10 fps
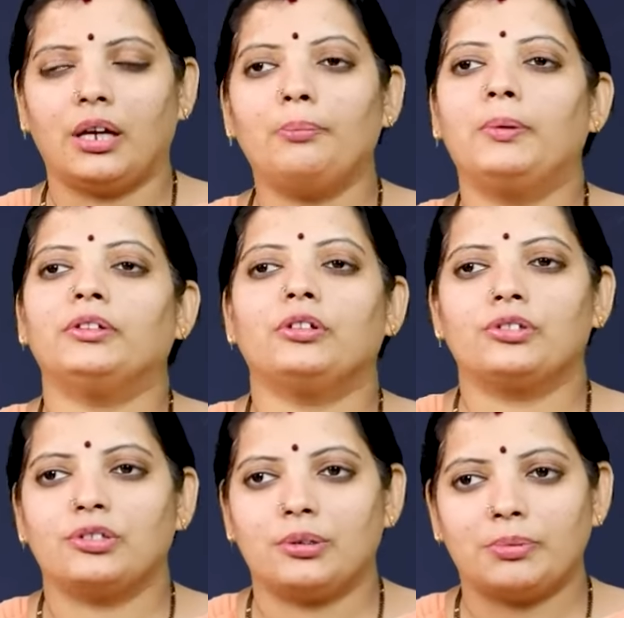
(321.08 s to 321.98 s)
ఇబ్బందులు
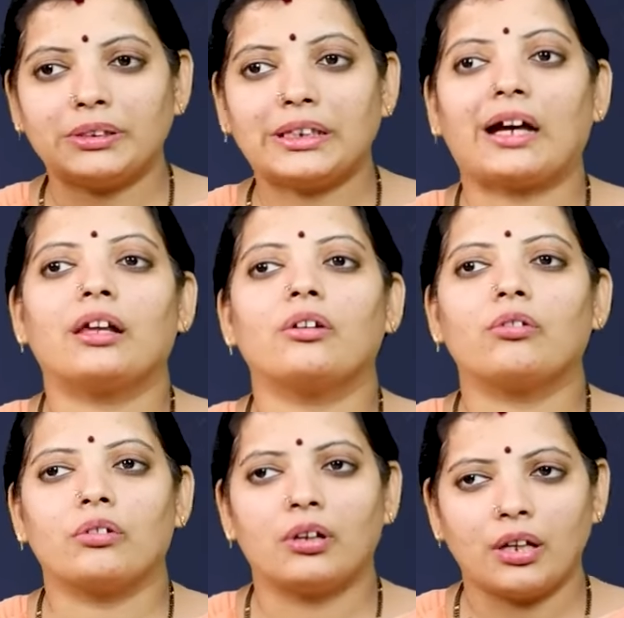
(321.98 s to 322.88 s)
వచ్చినప్పుడు
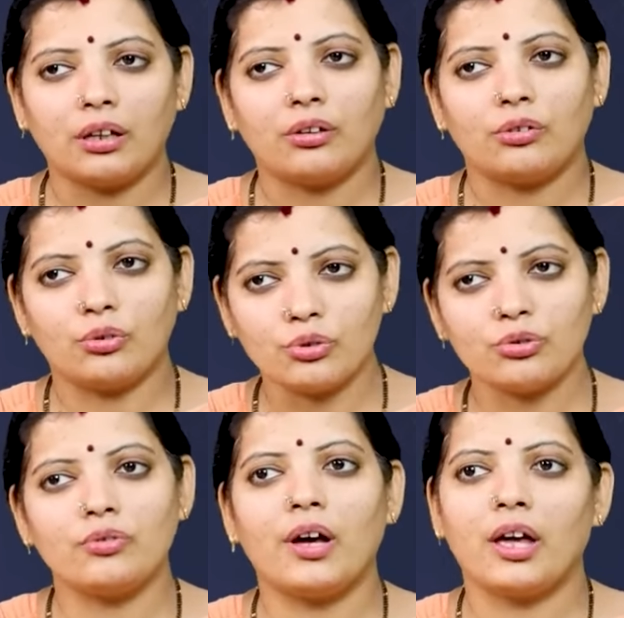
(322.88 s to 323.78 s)
తగలకుండా
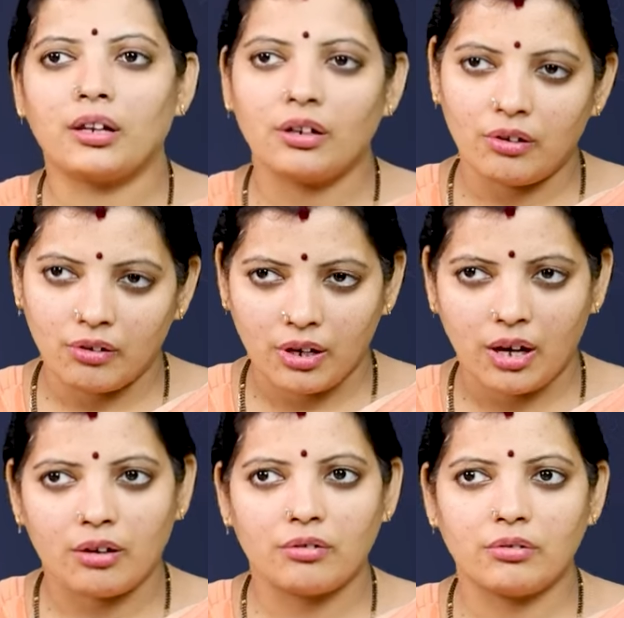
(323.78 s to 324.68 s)
రోజువారీలో
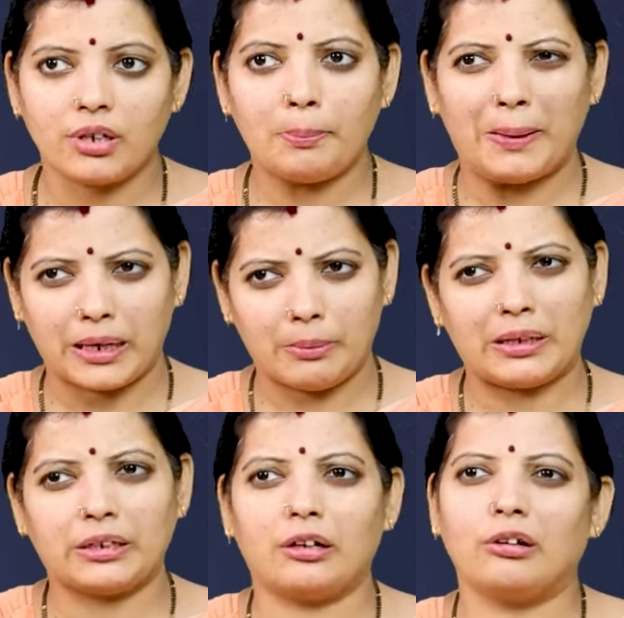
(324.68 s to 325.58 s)
కాకుండా పక్క
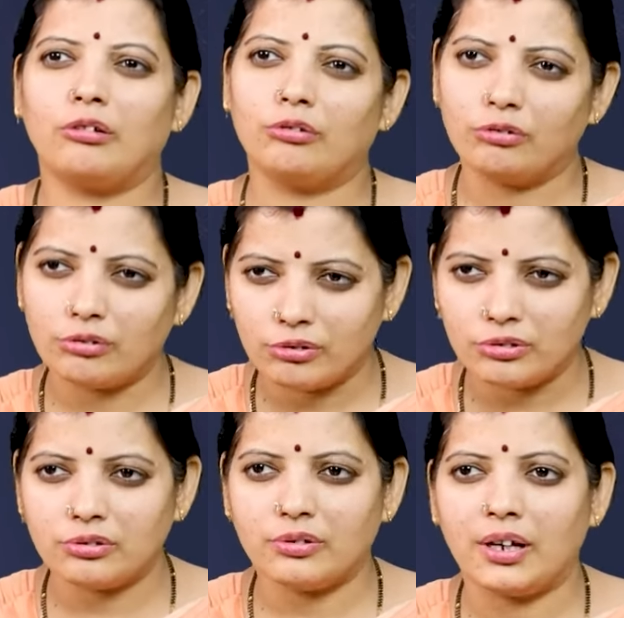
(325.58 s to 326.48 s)
బట్టల్లోనూ
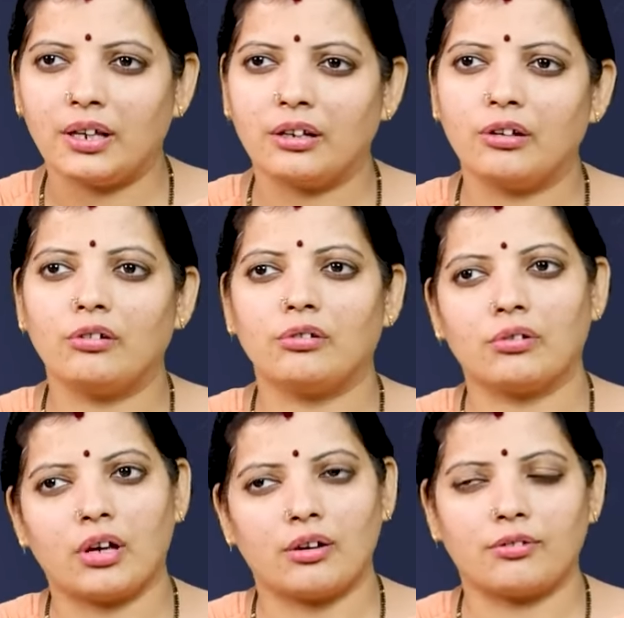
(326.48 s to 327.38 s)

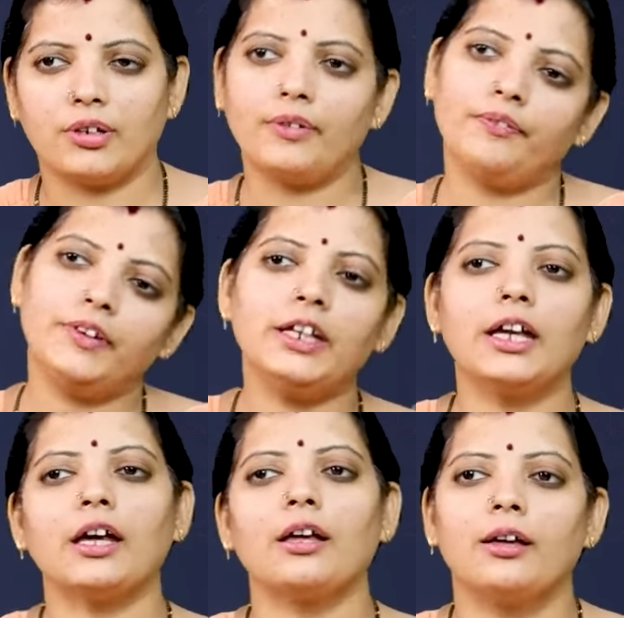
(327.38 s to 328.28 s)
రోజువారీలోనూ కాకుండా విడిగా